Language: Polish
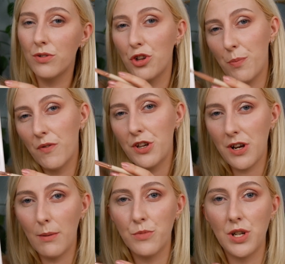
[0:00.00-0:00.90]
No nie
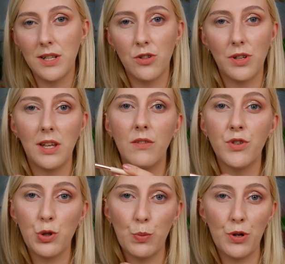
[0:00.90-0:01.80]
powiedziałabym, że jest to taki
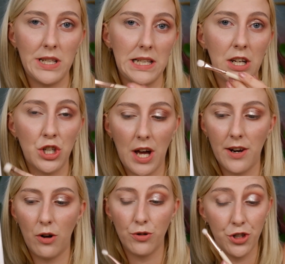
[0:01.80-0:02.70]
w 100%
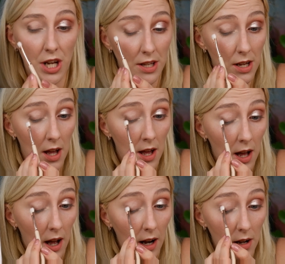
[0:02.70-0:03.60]
szary odcień,
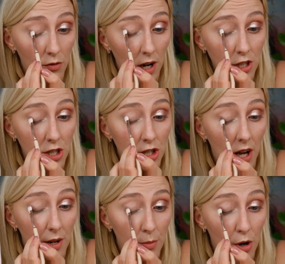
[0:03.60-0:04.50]
ale właśnie
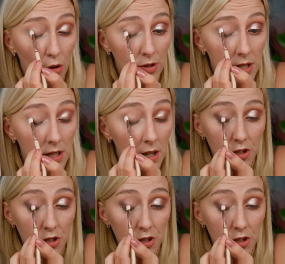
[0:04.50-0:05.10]
szary brąz.